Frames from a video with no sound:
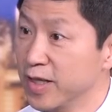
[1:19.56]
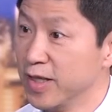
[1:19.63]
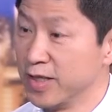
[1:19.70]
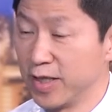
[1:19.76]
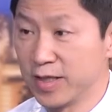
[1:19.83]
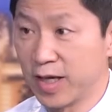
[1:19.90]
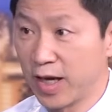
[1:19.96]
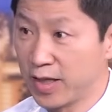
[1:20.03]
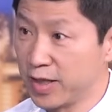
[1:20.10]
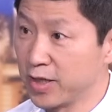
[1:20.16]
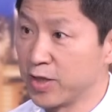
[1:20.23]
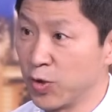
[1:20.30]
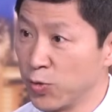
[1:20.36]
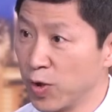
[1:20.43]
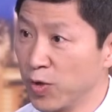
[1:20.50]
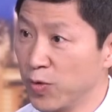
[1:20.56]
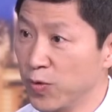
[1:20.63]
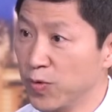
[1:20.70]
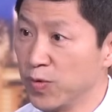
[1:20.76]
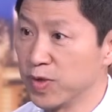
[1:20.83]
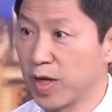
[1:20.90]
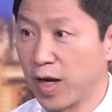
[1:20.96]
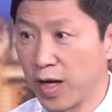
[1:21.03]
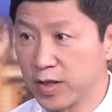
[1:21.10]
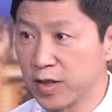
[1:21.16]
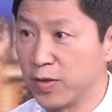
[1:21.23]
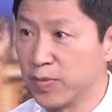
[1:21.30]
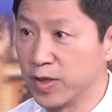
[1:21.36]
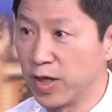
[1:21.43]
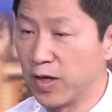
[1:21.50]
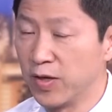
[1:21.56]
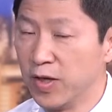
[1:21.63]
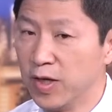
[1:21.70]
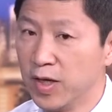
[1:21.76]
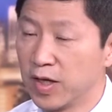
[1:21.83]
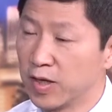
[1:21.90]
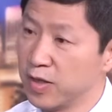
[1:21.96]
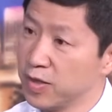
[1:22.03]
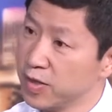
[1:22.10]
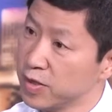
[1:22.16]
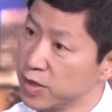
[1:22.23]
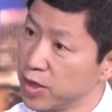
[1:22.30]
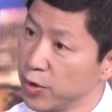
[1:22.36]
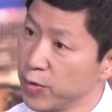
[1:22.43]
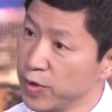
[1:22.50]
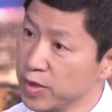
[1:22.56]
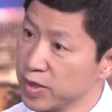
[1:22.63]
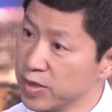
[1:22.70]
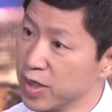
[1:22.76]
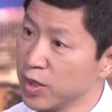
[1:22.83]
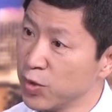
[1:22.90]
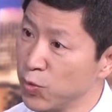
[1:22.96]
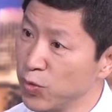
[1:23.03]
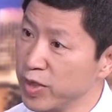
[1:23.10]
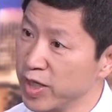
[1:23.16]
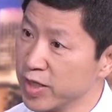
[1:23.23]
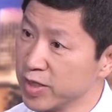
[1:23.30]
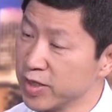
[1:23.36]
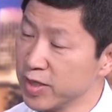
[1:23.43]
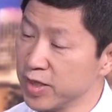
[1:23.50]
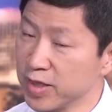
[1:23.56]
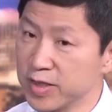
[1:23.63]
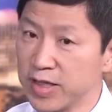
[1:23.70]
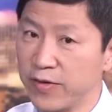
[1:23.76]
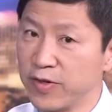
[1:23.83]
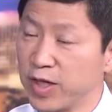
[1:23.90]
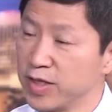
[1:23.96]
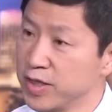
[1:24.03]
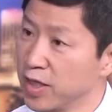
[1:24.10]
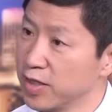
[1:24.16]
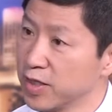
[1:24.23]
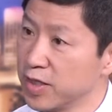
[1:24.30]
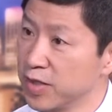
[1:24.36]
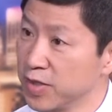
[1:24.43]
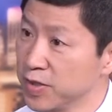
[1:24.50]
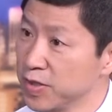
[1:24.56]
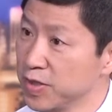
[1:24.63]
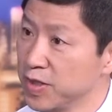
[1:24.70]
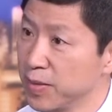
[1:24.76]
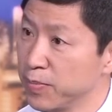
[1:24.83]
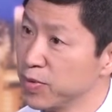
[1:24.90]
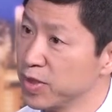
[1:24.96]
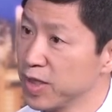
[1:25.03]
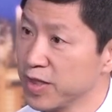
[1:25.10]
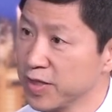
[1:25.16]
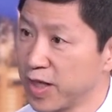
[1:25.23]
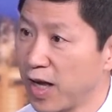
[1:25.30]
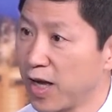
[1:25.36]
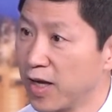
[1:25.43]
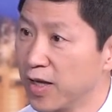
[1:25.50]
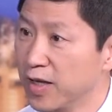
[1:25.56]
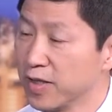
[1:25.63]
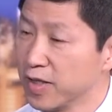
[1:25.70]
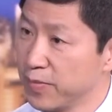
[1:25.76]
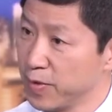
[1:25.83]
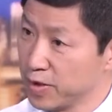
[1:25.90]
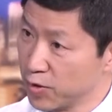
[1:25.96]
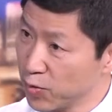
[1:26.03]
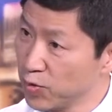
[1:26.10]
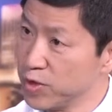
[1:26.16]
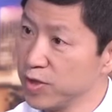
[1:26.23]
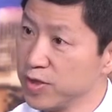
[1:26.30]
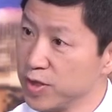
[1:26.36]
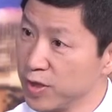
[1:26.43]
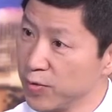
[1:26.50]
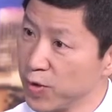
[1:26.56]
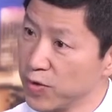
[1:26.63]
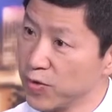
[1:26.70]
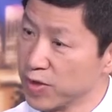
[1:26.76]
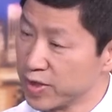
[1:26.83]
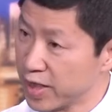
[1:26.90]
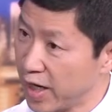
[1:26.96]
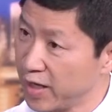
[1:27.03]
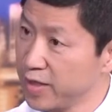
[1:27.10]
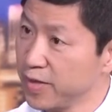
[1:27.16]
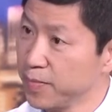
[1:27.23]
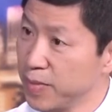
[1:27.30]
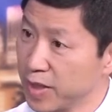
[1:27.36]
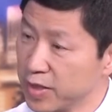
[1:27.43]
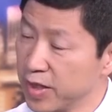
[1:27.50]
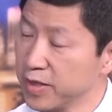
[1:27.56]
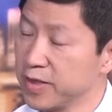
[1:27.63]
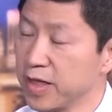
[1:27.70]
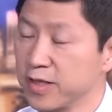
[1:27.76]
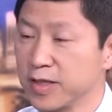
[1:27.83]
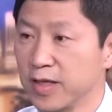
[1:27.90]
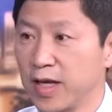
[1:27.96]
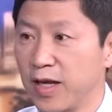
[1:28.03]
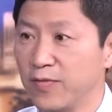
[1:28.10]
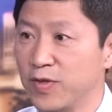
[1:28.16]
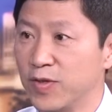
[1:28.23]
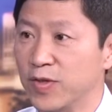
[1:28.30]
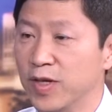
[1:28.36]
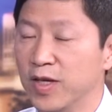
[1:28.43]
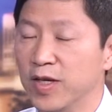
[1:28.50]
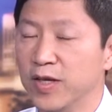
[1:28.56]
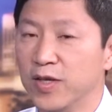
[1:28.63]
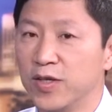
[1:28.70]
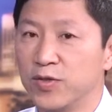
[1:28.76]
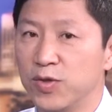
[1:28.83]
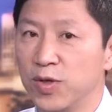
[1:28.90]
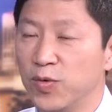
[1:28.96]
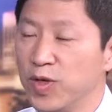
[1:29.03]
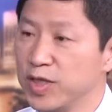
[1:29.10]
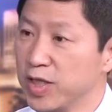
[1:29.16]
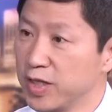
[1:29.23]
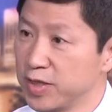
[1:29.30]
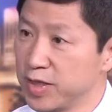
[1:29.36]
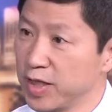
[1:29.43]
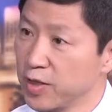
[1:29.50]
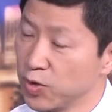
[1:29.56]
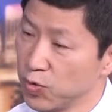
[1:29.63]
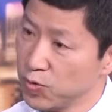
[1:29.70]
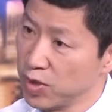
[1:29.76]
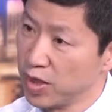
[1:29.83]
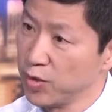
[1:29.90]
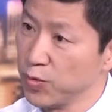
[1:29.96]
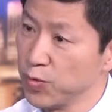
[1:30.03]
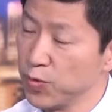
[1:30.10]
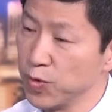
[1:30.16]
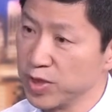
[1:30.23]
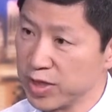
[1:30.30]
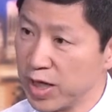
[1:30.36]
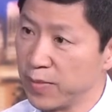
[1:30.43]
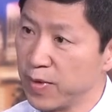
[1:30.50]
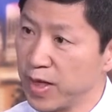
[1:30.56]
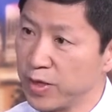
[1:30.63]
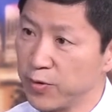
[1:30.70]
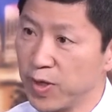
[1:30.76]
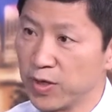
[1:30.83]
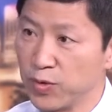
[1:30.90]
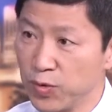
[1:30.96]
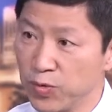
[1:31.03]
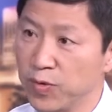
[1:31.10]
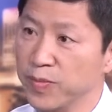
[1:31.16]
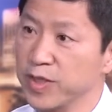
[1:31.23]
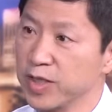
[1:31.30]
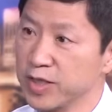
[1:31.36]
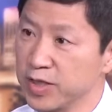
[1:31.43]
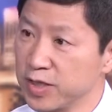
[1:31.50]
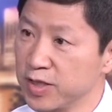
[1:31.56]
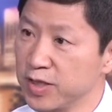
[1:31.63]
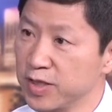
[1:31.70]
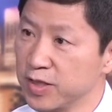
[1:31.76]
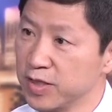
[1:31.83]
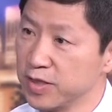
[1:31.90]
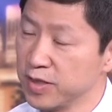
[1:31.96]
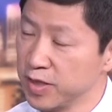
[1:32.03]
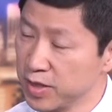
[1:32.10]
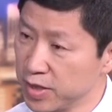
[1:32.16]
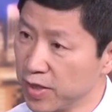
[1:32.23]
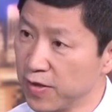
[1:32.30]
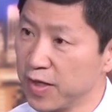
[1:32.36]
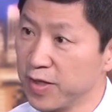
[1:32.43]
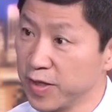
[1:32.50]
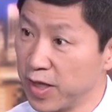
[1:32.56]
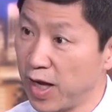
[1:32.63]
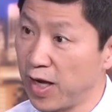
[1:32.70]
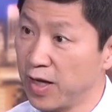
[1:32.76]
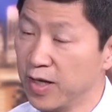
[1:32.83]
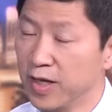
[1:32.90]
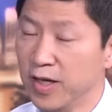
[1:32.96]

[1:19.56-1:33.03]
现在还在找员工，但还找不到。嗯，可是你失业率已经降到五点四了，再往下降的可能性也不是很大。嗯，特别是过去几个月有 steady maintain 在这个 level，所以我想这个通胀率如果下不来的话，对我们这个经济是影响很大。